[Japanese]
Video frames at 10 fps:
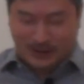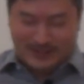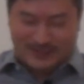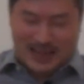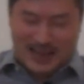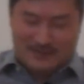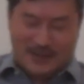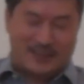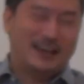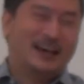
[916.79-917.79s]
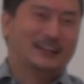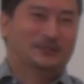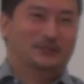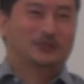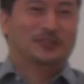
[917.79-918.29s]
れダメだ
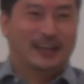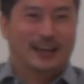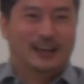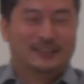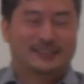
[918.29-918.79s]
と思って